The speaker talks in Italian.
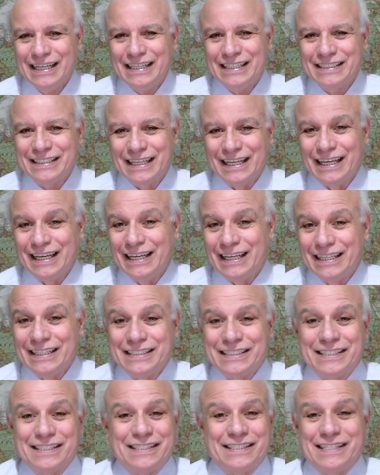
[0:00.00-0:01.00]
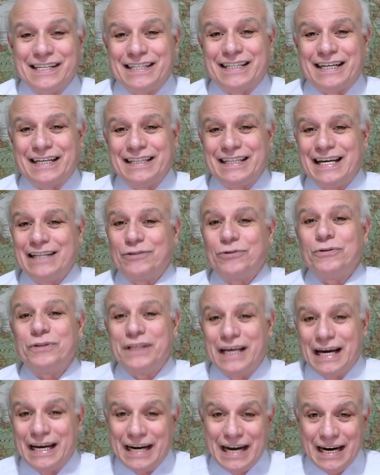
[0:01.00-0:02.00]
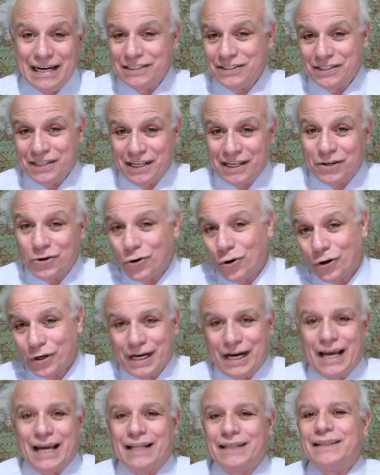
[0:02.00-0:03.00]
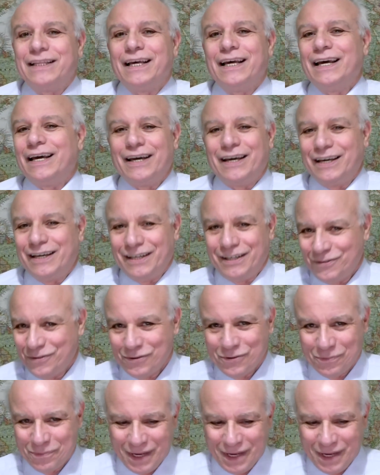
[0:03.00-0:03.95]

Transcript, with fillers: se si è trattato di analisi corrette o